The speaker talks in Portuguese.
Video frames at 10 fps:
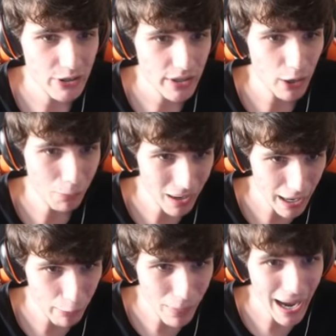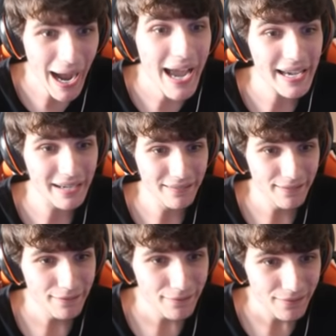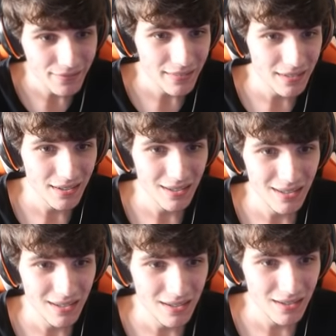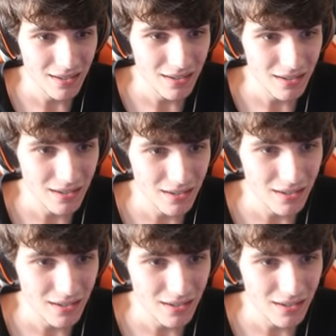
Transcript: acho que é uma, uma raia. Uma raia.